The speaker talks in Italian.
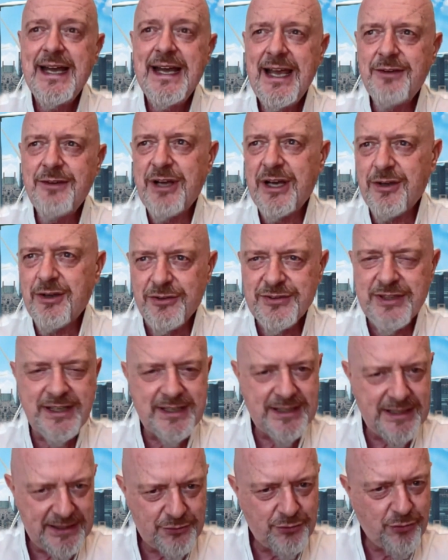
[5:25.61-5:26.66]
È una cosa
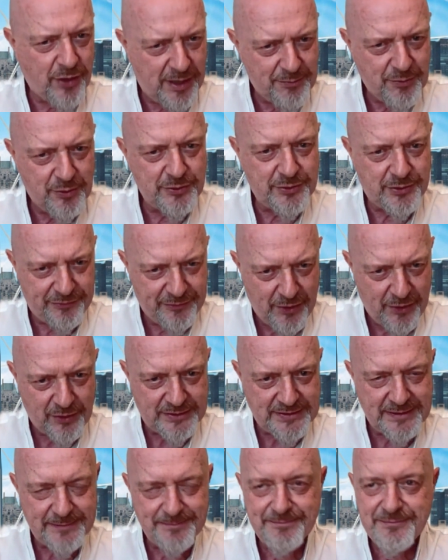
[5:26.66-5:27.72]
che suona molto
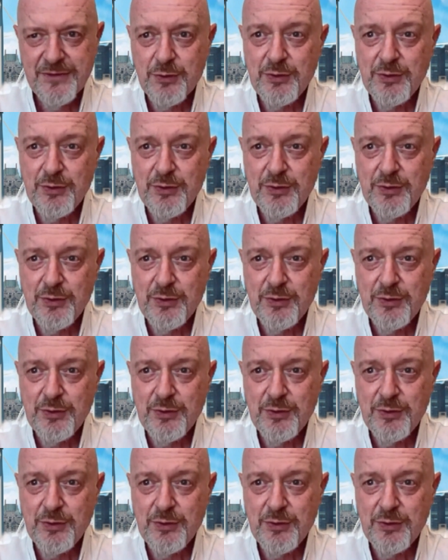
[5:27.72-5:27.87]
forte,